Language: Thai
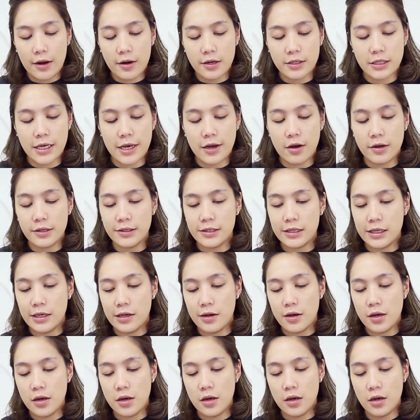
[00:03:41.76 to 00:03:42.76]
แล้วก็ใช้คอนซีล
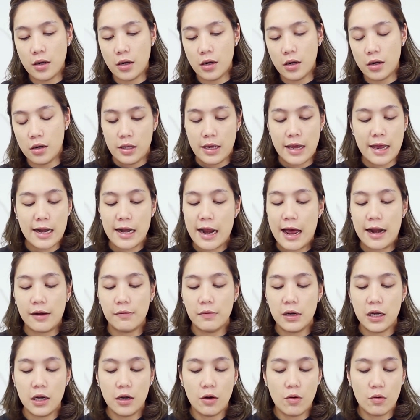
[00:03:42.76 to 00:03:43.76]
เลอร์แค่นั้น
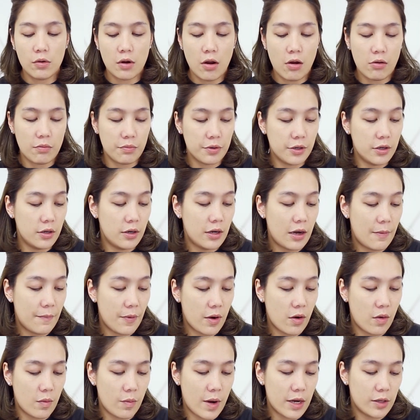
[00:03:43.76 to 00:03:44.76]
ไม่ได้ลงรองพื้นแล้วป
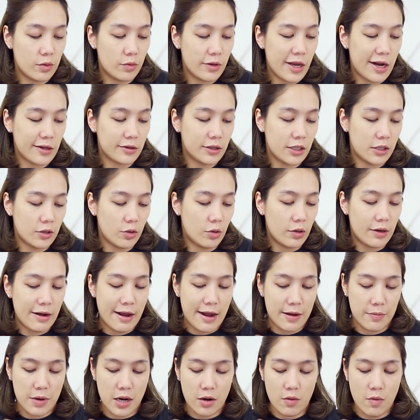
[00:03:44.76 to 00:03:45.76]
รากฏว่าทุกอย่างติดทนนา
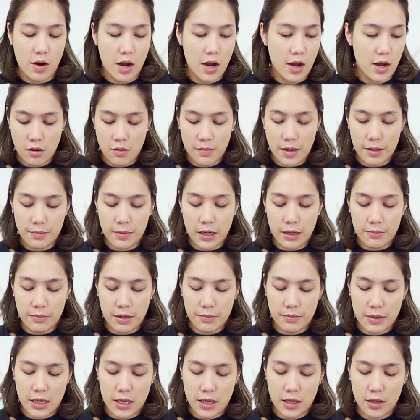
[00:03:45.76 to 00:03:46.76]
นมากกว่าเพราะมันเหมือนมัน
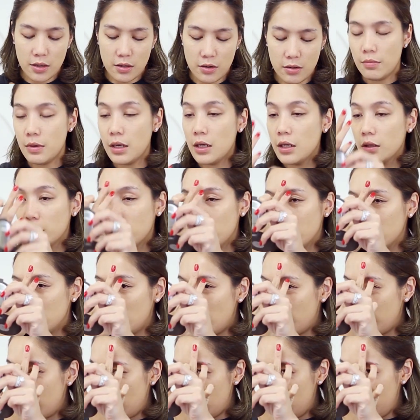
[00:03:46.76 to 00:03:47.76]
ไม่ไม่ได้ต้อง
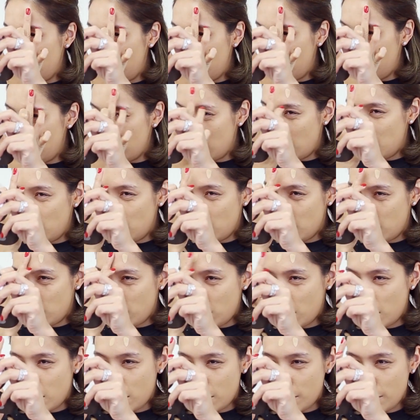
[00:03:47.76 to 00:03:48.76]
ทำอะไรเยอะไงก็
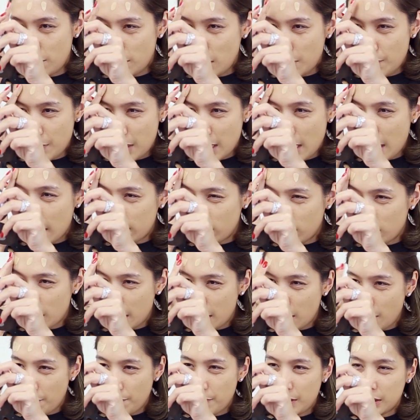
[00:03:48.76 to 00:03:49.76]
มีปัญหาตรงไหน
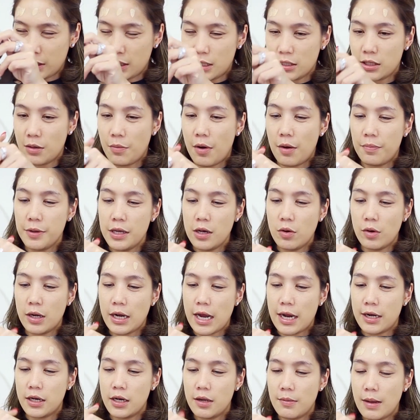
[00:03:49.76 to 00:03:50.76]
ก็ปิดแต่เฉพาะพี่คน
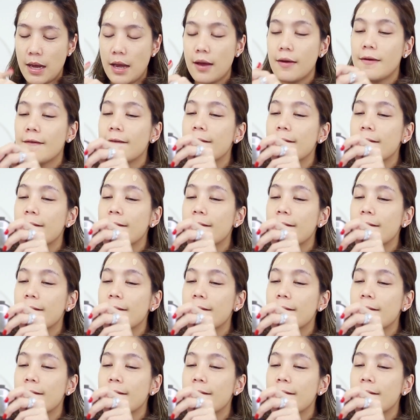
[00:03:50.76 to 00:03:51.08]
นั้นใช่ไหม